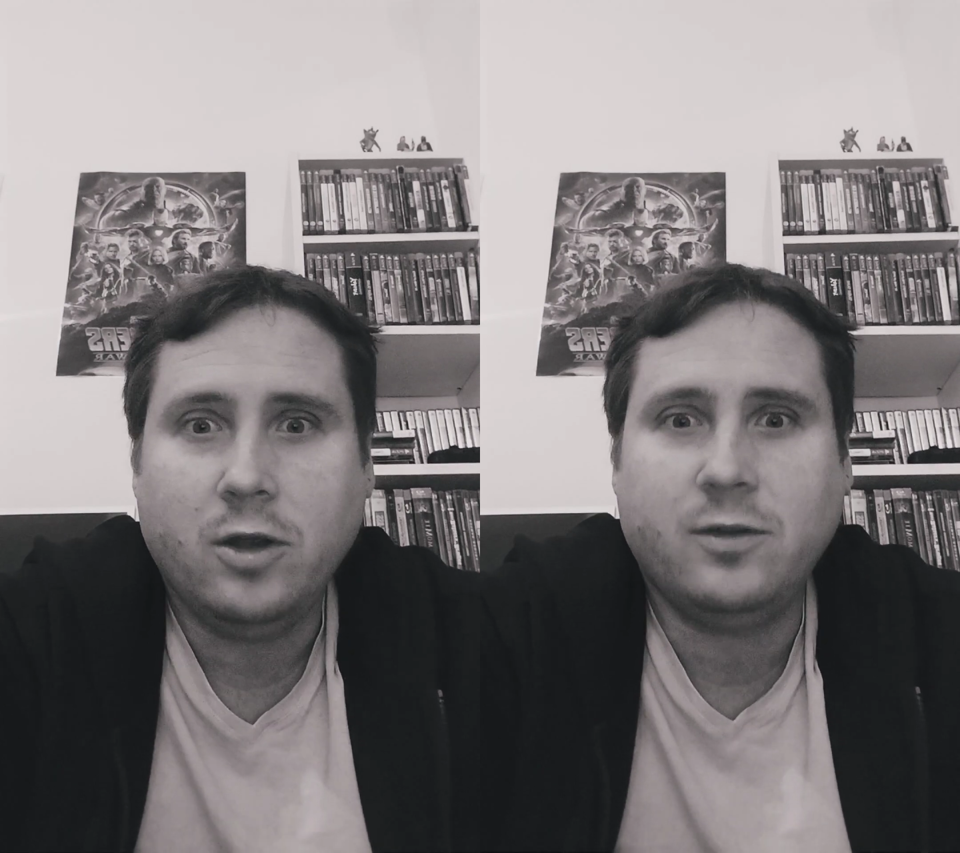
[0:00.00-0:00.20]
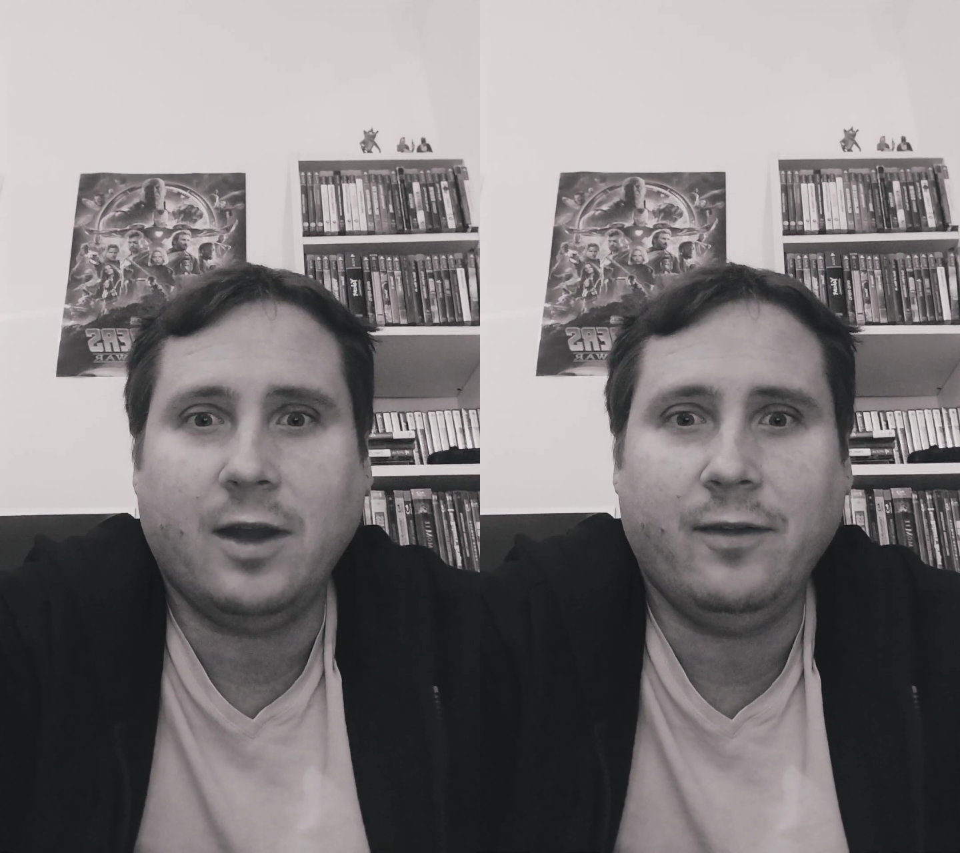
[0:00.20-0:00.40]

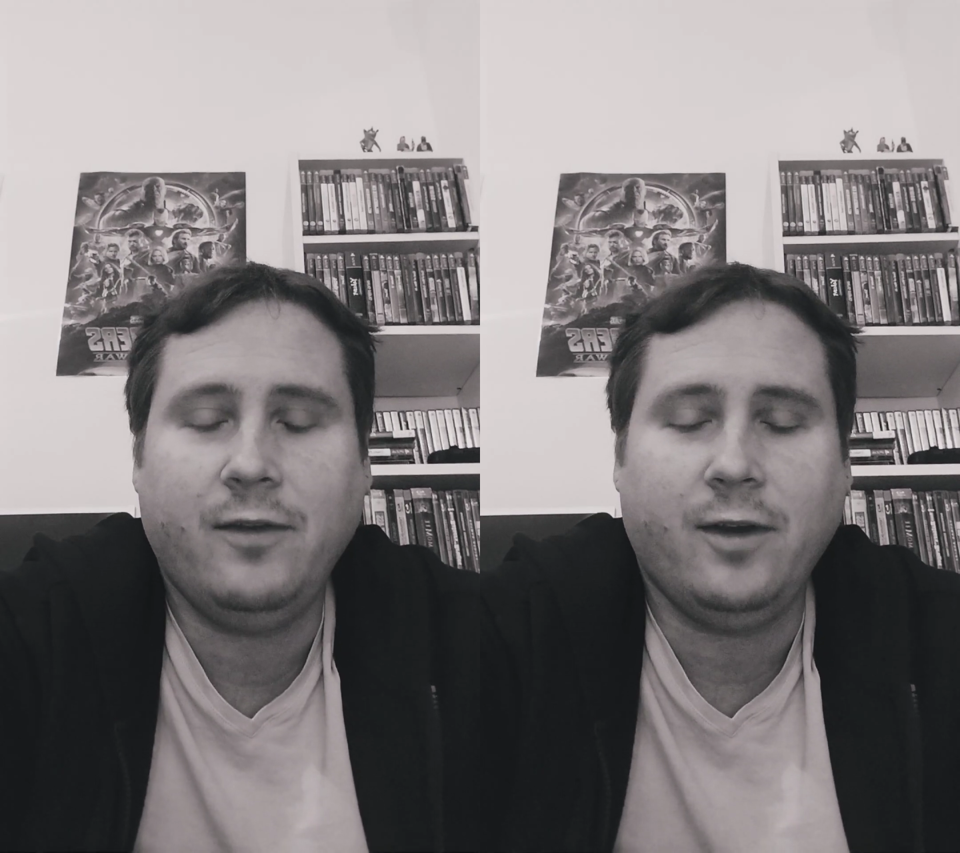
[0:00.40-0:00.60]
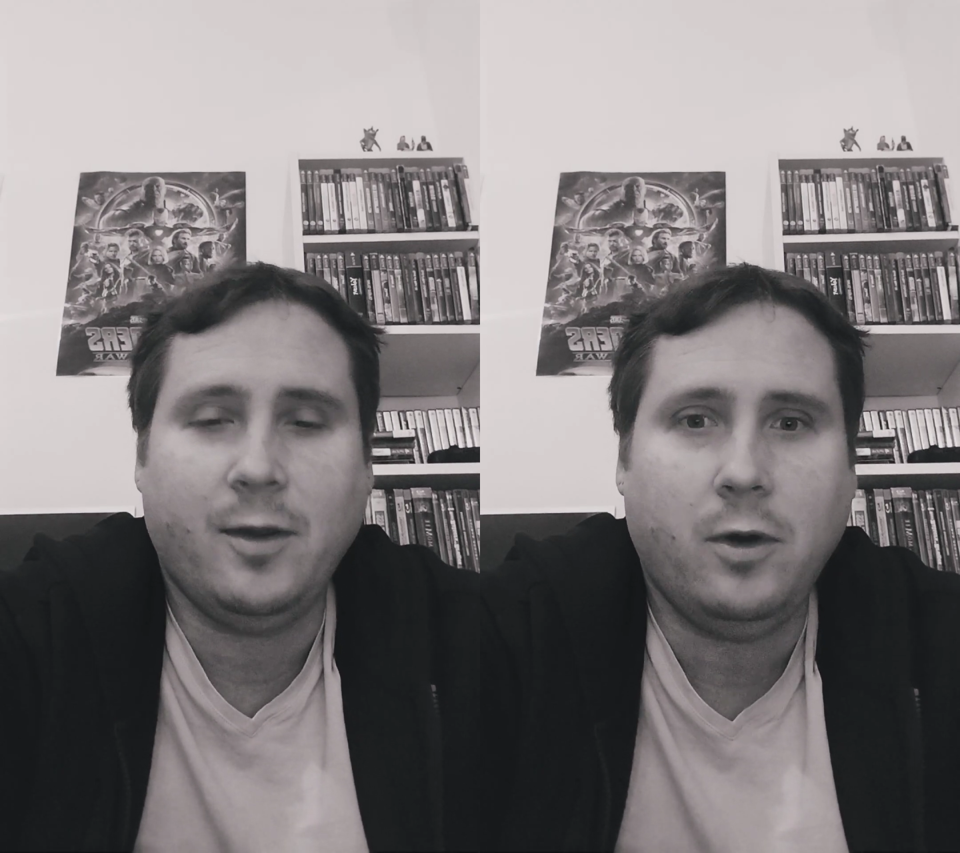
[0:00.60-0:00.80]
que ça avait
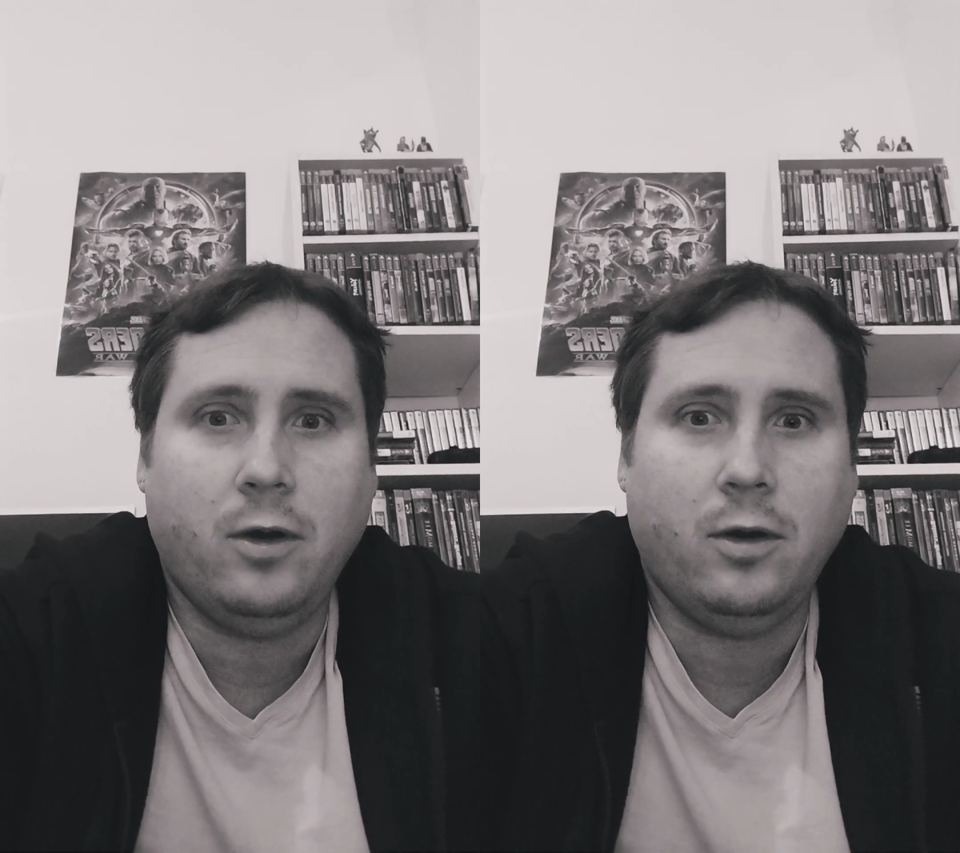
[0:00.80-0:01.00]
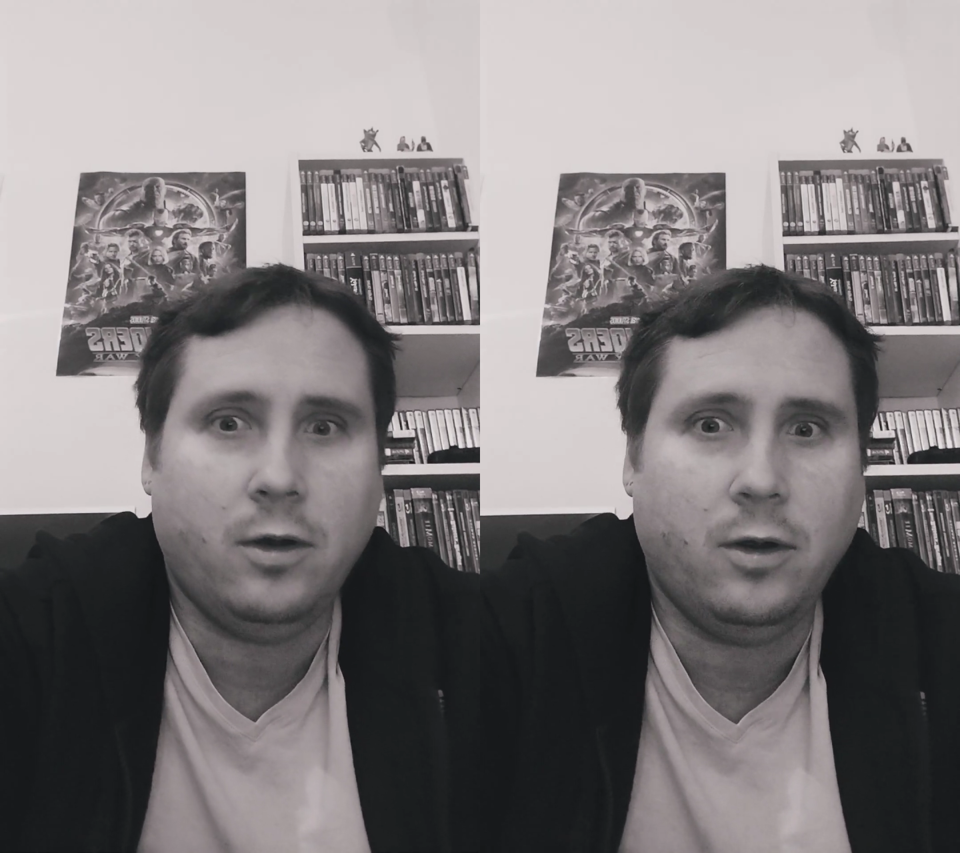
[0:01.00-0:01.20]

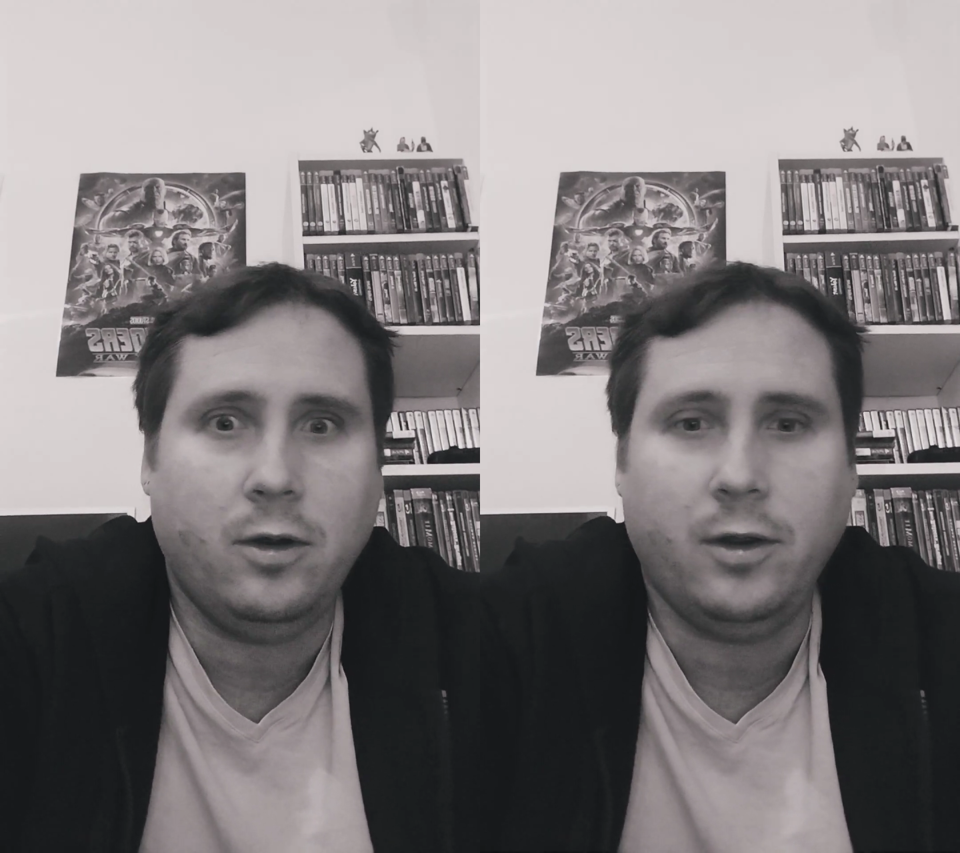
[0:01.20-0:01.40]
vraiment